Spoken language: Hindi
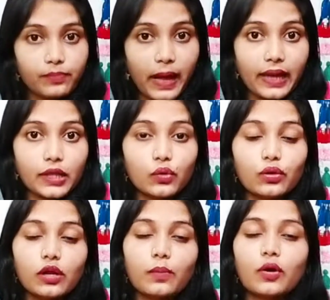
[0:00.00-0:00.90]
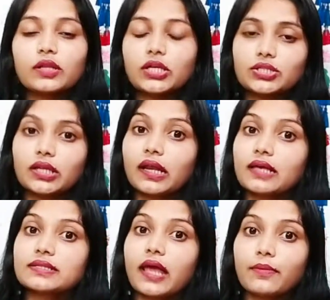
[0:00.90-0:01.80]
पानी को ना बहुत अच्छे
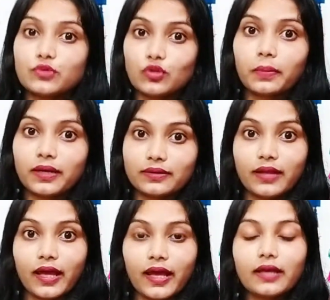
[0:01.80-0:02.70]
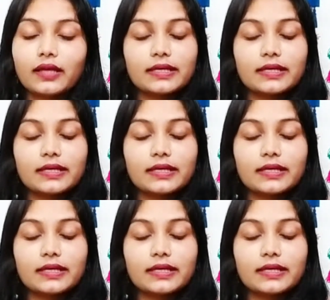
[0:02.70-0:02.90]
तरीके से एब्जॉर्ब करता है